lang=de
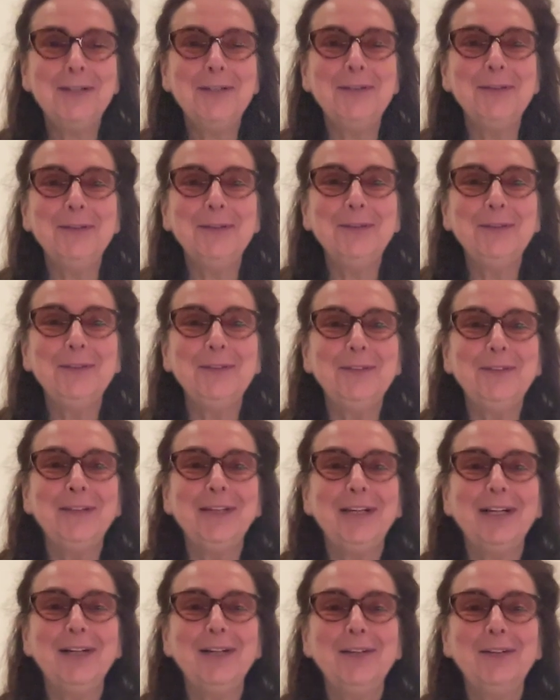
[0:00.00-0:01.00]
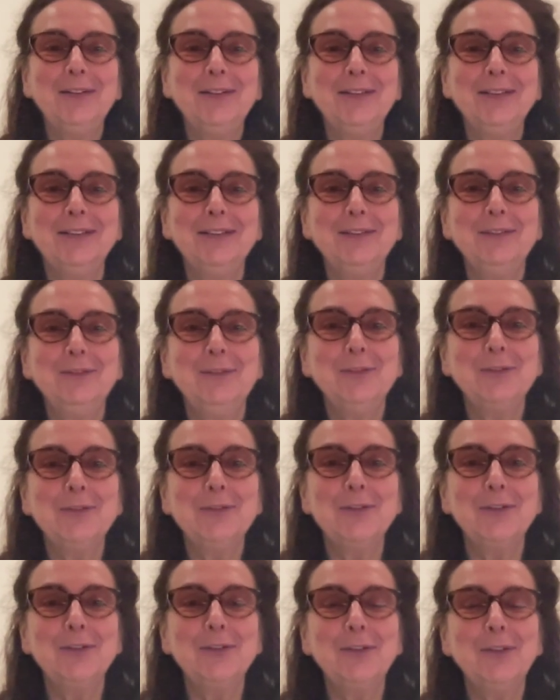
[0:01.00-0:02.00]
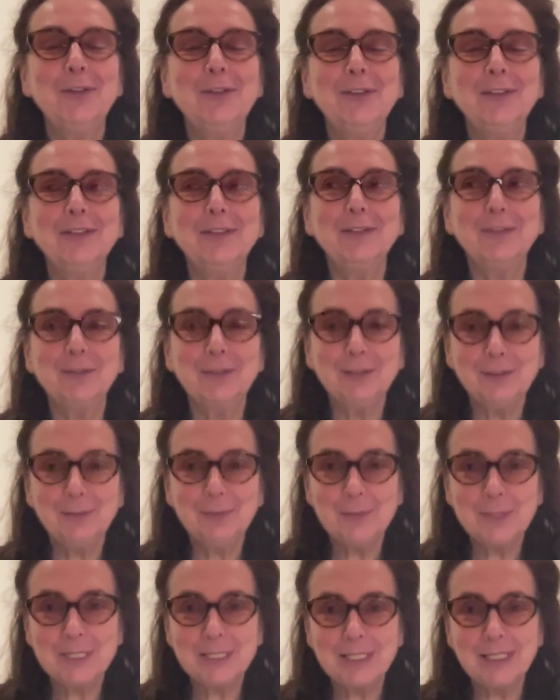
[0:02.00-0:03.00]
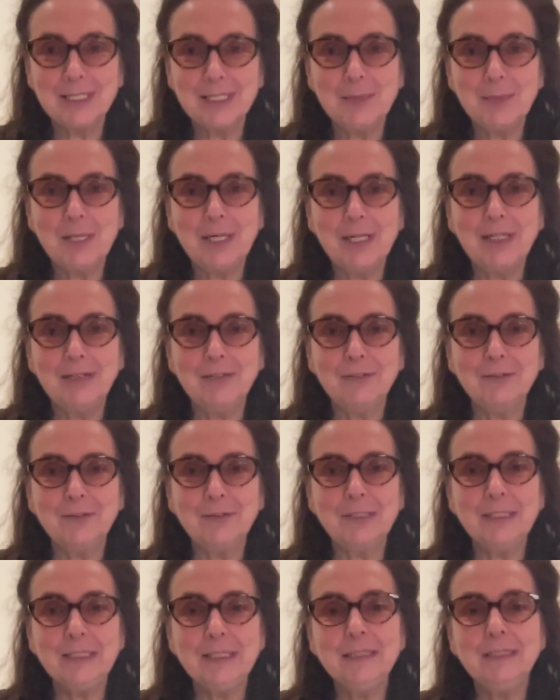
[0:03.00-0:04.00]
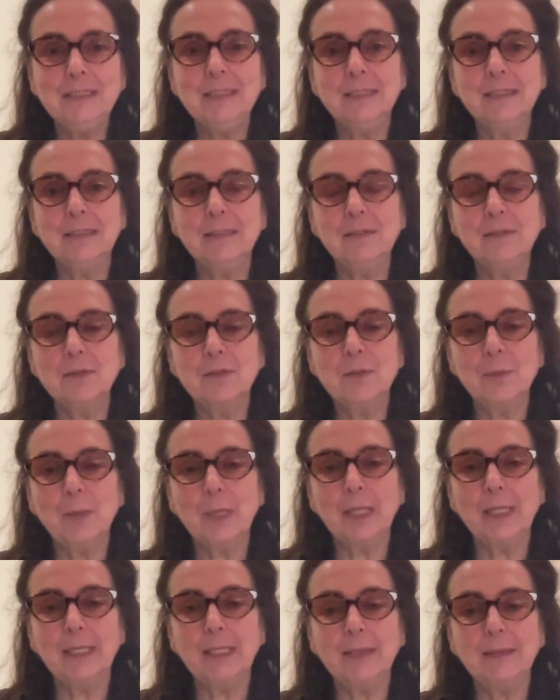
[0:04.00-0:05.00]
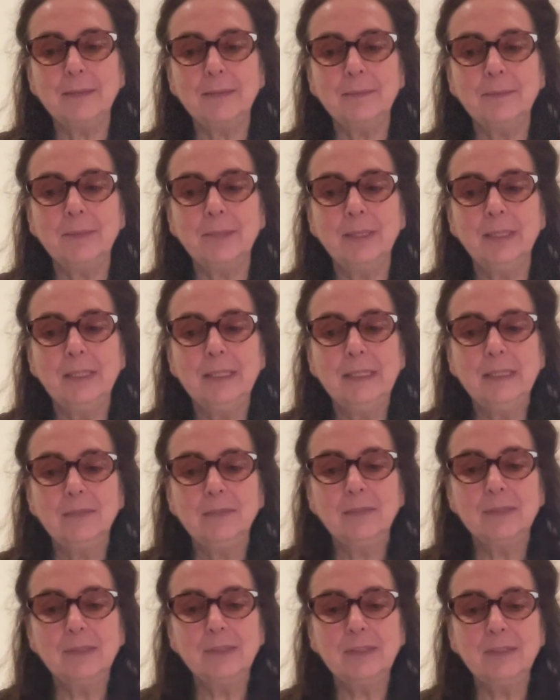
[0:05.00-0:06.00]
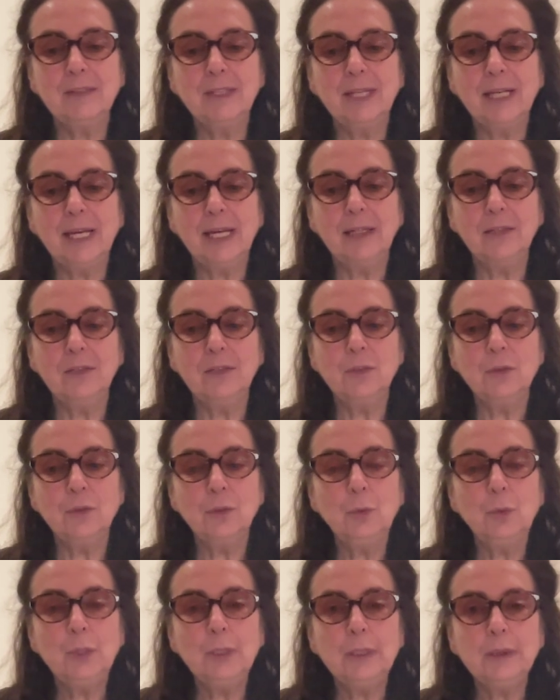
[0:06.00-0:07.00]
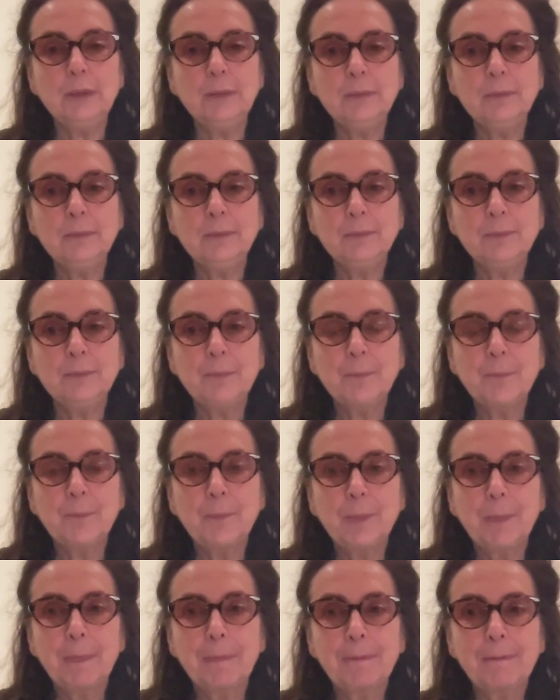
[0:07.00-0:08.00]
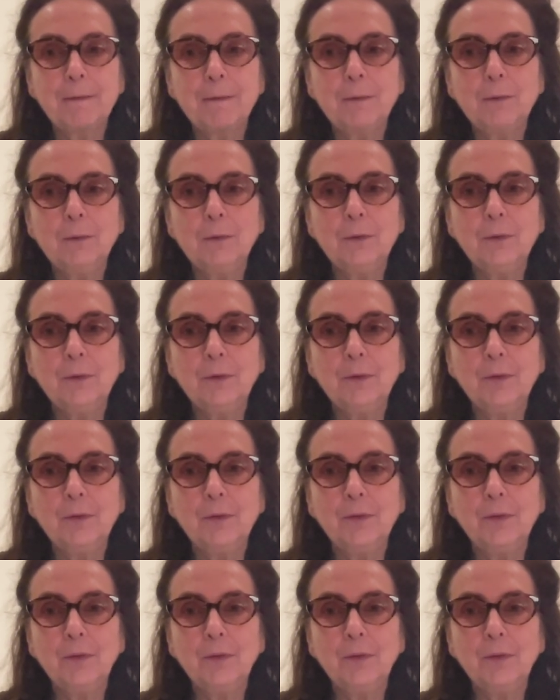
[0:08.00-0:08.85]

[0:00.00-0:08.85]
uns auch den Wunsch geäußert, zu diesem Thema Frieden zu sprechen, was ich sehr gerne tue. Und